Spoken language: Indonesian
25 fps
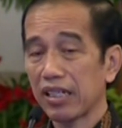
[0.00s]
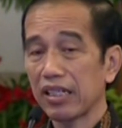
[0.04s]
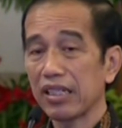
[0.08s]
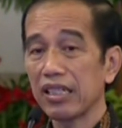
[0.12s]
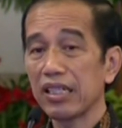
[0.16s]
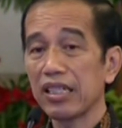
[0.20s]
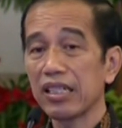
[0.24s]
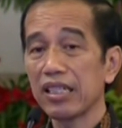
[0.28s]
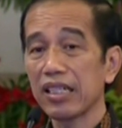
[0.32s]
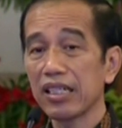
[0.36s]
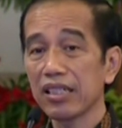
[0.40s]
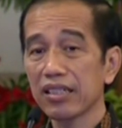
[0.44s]

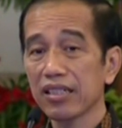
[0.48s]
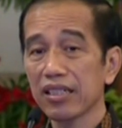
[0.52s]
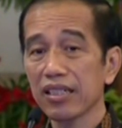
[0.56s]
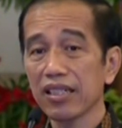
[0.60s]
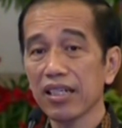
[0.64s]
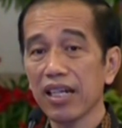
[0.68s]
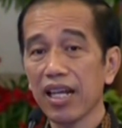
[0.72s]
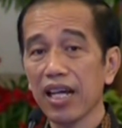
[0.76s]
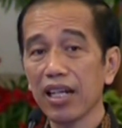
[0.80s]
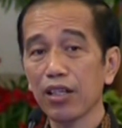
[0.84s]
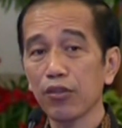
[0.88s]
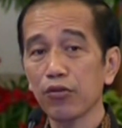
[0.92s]
agar
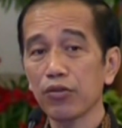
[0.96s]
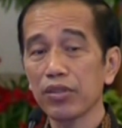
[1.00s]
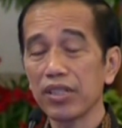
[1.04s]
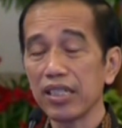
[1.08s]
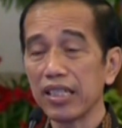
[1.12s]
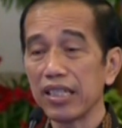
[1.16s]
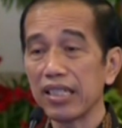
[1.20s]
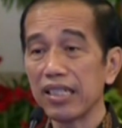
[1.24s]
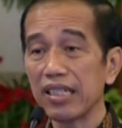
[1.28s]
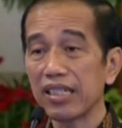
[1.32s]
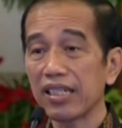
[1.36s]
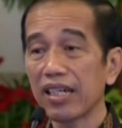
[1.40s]
ini
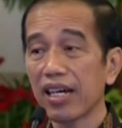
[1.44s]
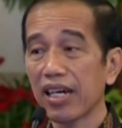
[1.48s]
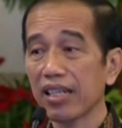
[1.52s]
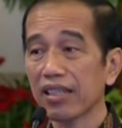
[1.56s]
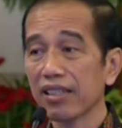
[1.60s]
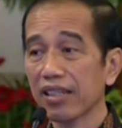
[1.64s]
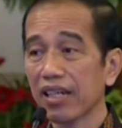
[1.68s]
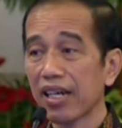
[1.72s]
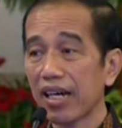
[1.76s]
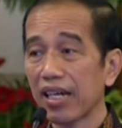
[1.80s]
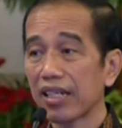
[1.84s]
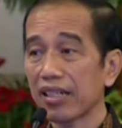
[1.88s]
selalu
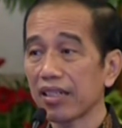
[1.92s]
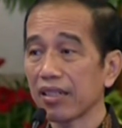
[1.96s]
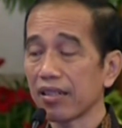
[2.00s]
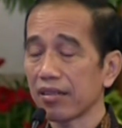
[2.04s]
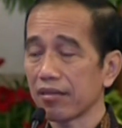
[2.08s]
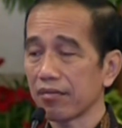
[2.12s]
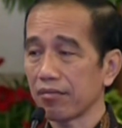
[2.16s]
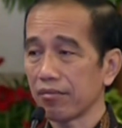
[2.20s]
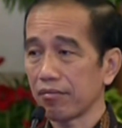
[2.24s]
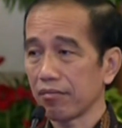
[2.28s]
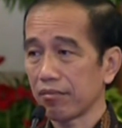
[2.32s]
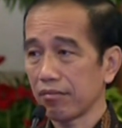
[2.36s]

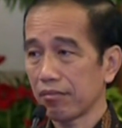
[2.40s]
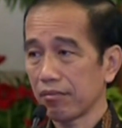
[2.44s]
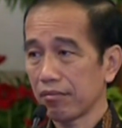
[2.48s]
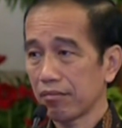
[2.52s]
diingatkan.